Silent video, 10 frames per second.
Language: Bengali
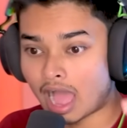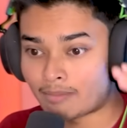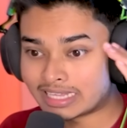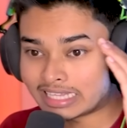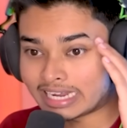
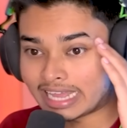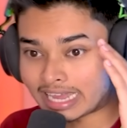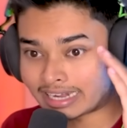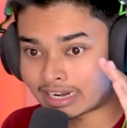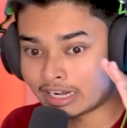আমাদের
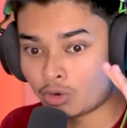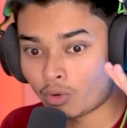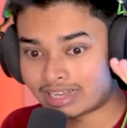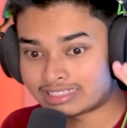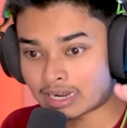এখানকার
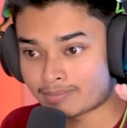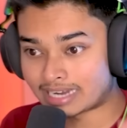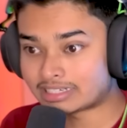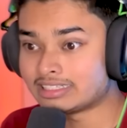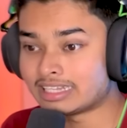লোকাল যারা
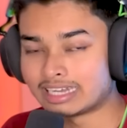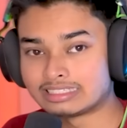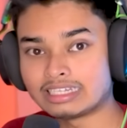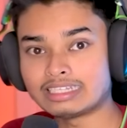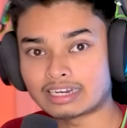বাসিন্দা
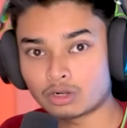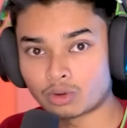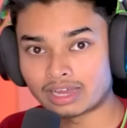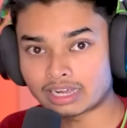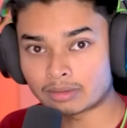আছে যারা
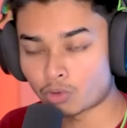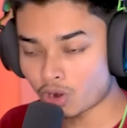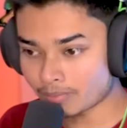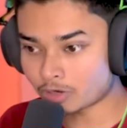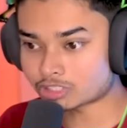লোকালকার
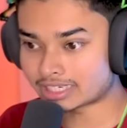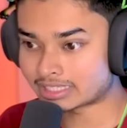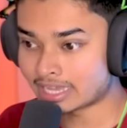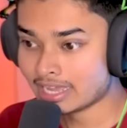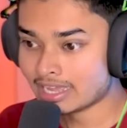বন মানুষ
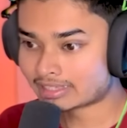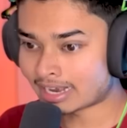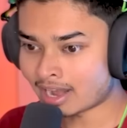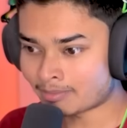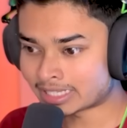আছে
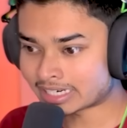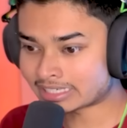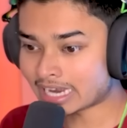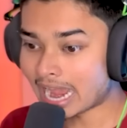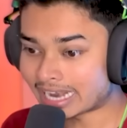তারা না আমাদেরকে
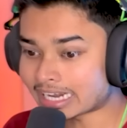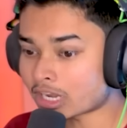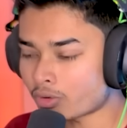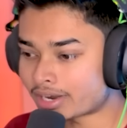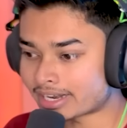সে
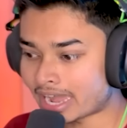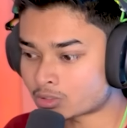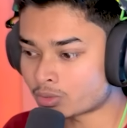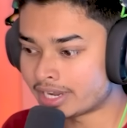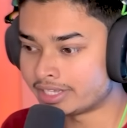অ্যাটাক করে
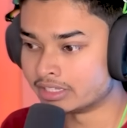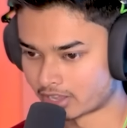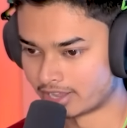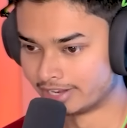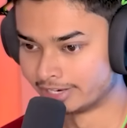রাত হলেই
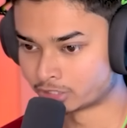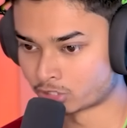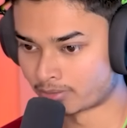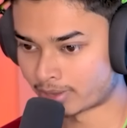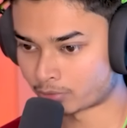লেটস
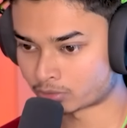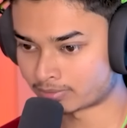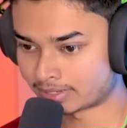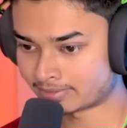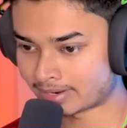গো ভাই
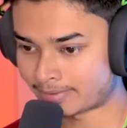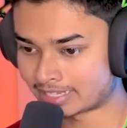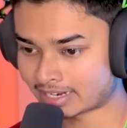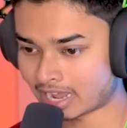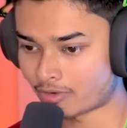প্রথমে আমরা
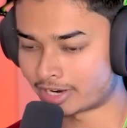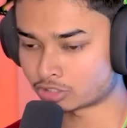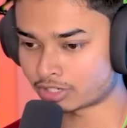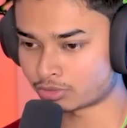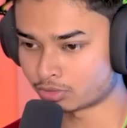আমাদের খাওয়ার
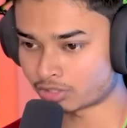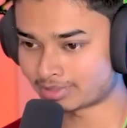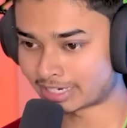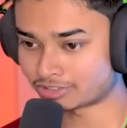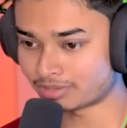জোগাড় করতে
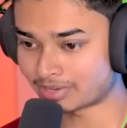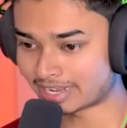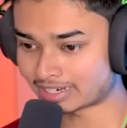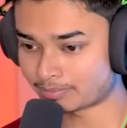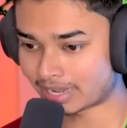হবে তার জন্য আমরা
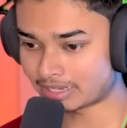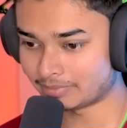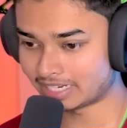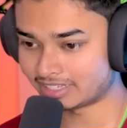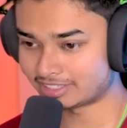না একটা পাখি
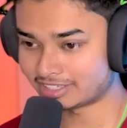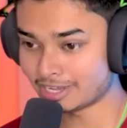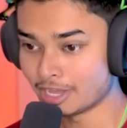মেরে দিয়েছি